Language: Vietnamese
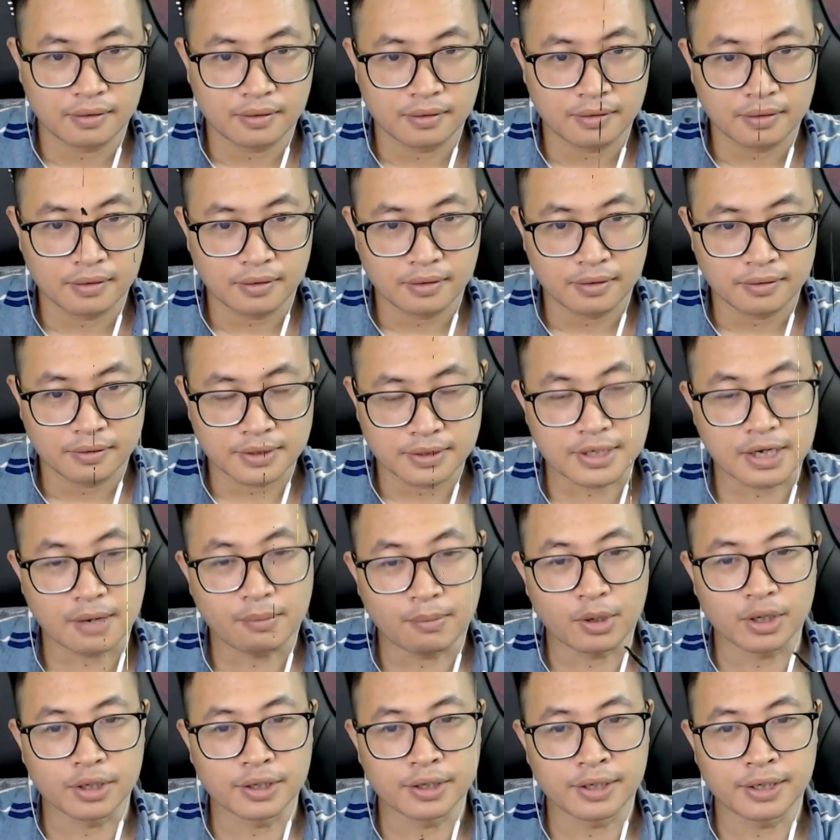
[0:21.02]
Xin chào mọi
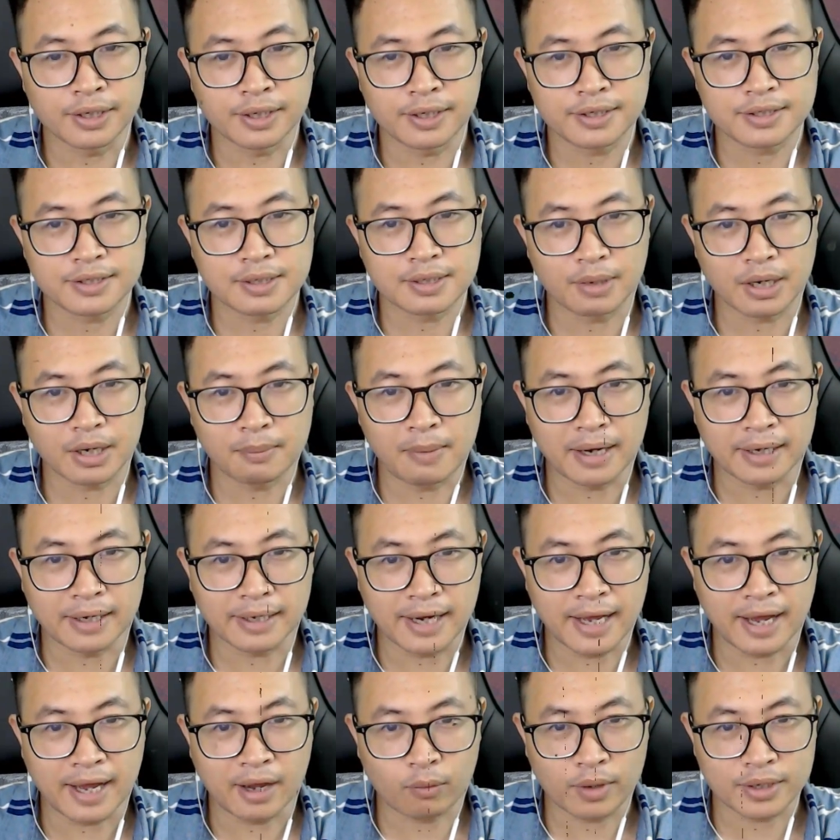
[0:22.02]
người, chào mừng các bạn
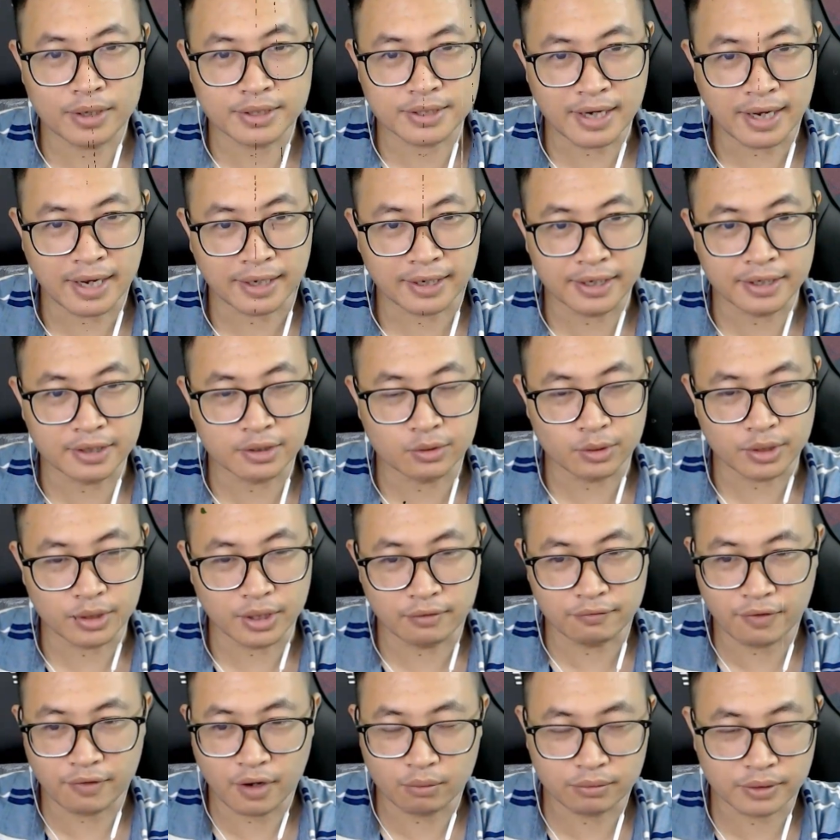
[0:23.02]
đã quay trở lại kênh của Tiến
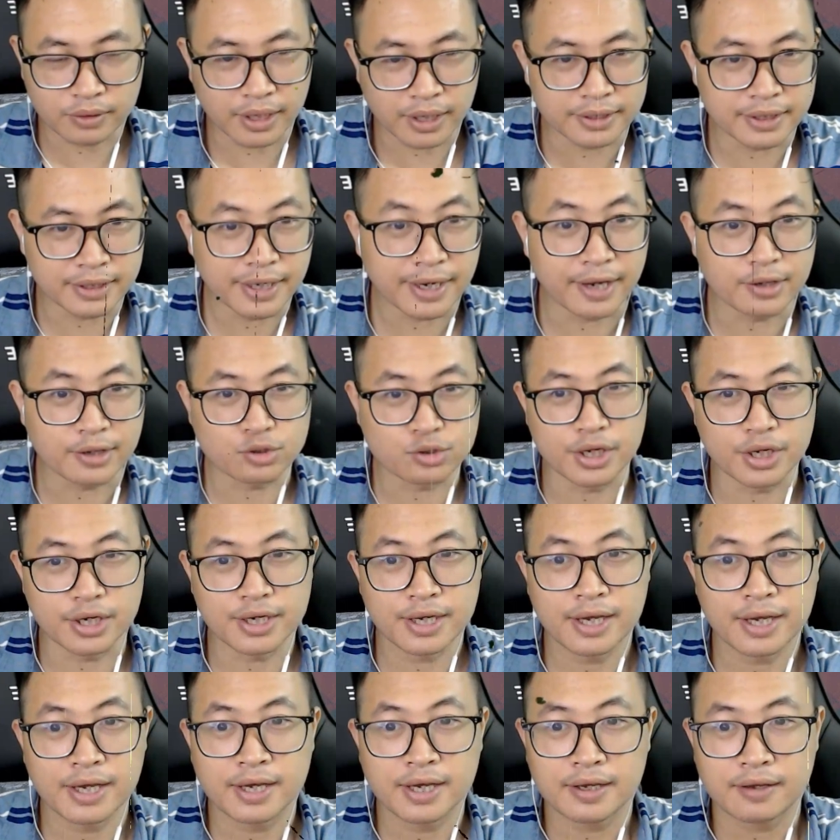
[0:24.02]
Phong, kênh Thích Nghe Chuyện
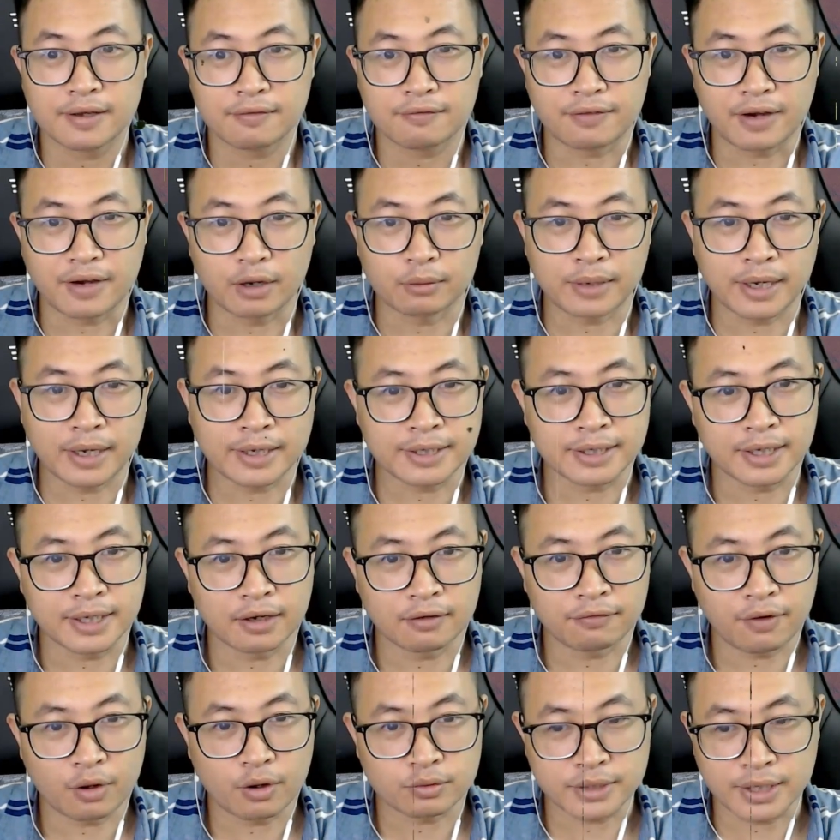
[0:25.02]
Và hôm nay thì à,
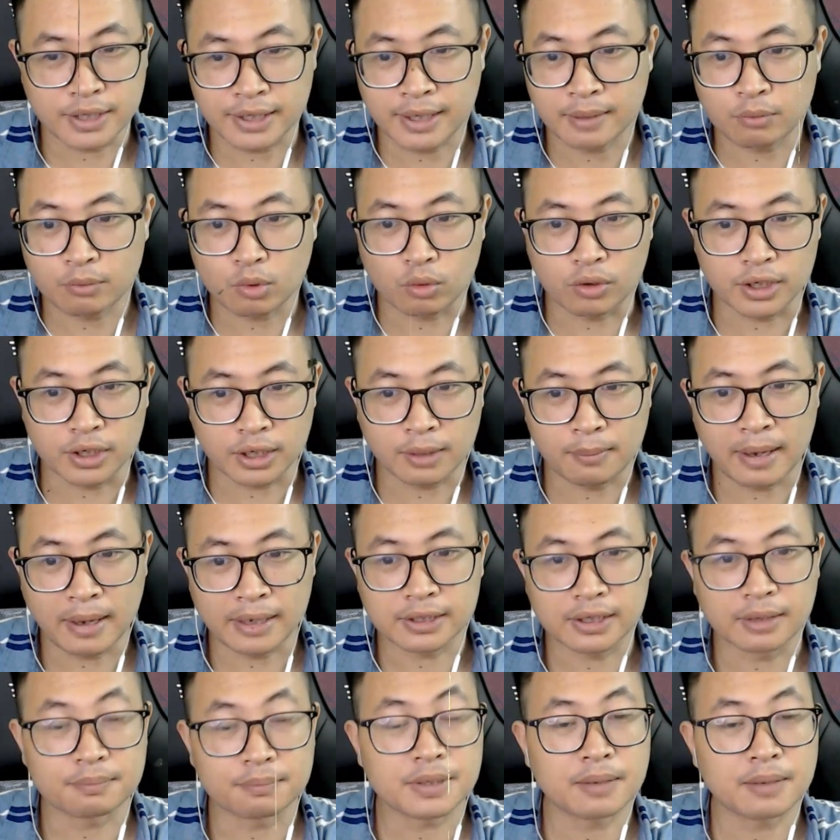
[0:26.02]
Phong sẽ tiếp tục gửi các bạn tập
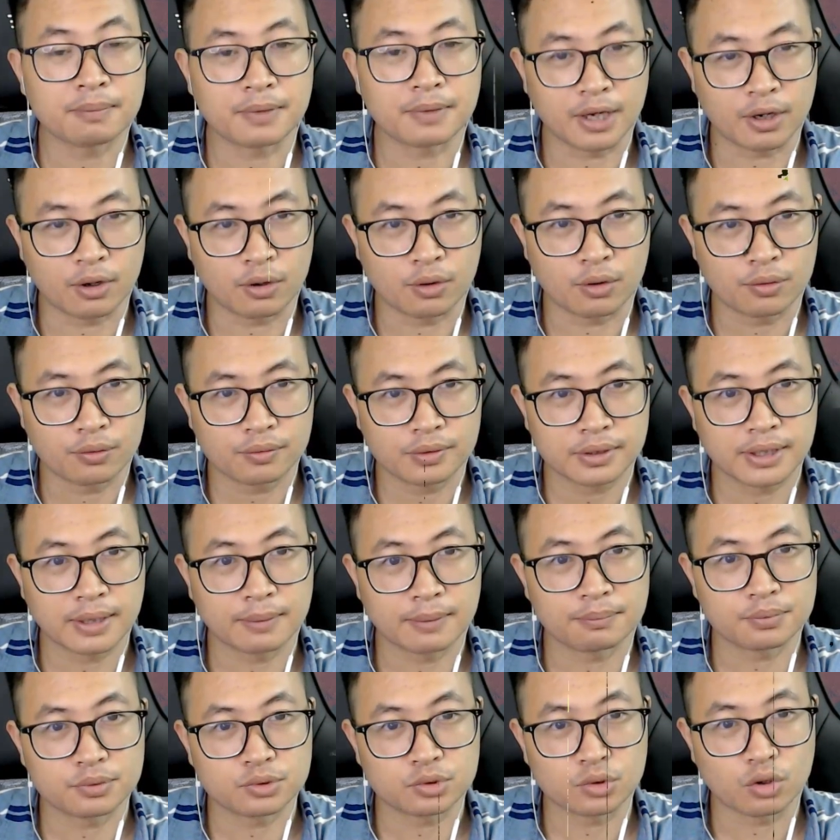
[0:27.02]
tiếp theo, tập
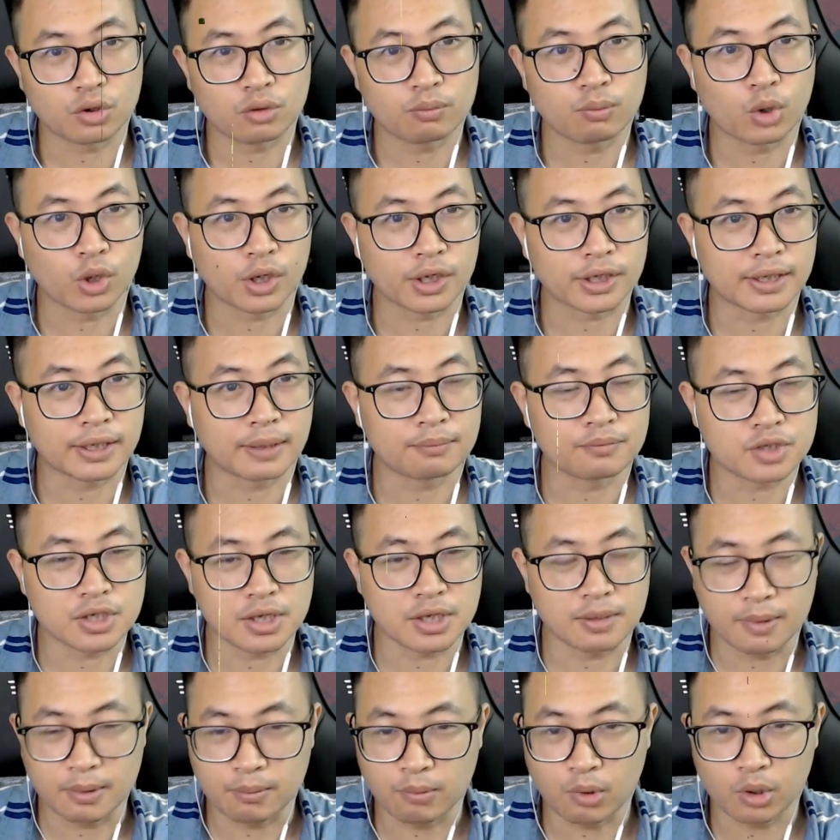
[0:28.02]
số
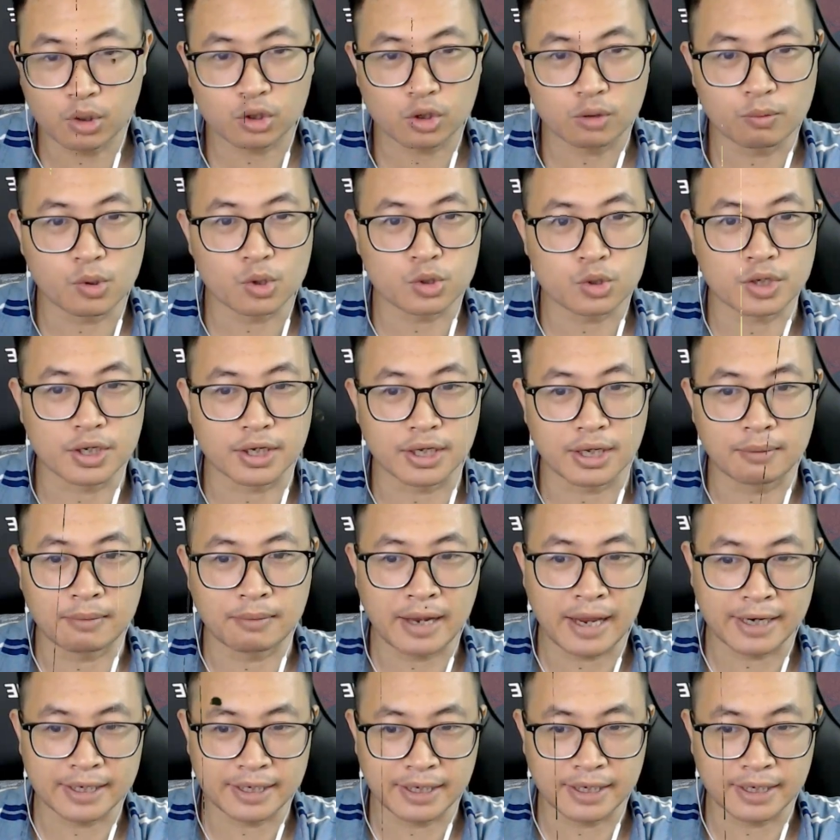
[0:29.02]
191 của bộ truyện Kiếm Lai nhé